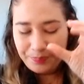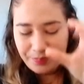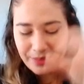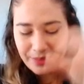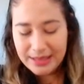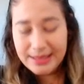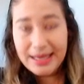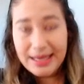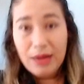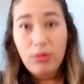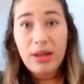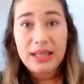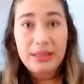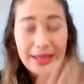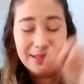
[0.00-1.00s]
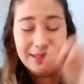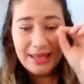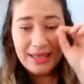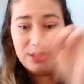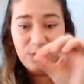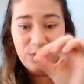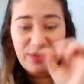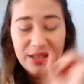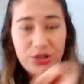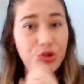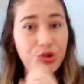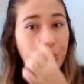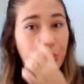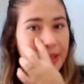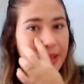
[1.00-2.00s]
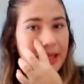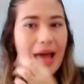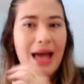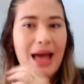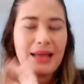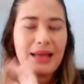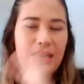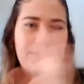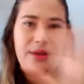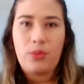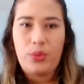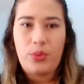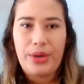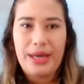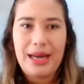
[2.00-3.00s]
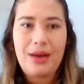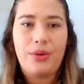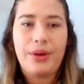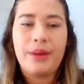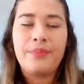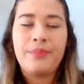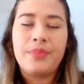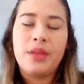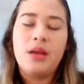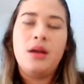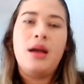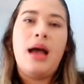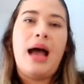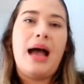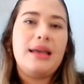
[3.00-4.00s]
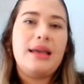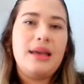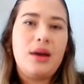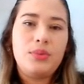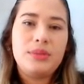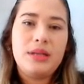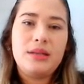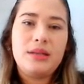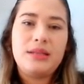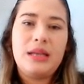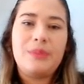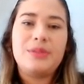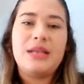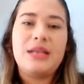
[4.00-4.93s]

na célula da bactéria, então vai destruir lá e ela vai morrer na hora. Aqui alguns exemplos: a